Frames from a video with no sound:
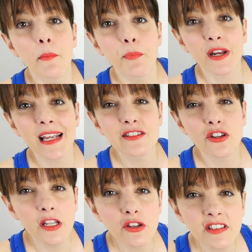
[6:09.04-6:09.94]
Porque el
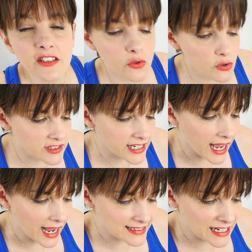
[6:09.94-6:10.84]
sonido se
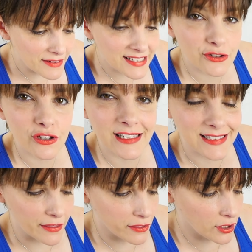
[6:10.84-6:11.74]
escucha a través de toda
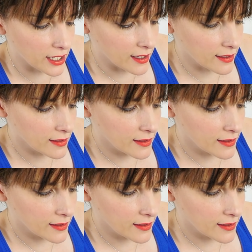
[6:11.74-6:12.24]
esta zona.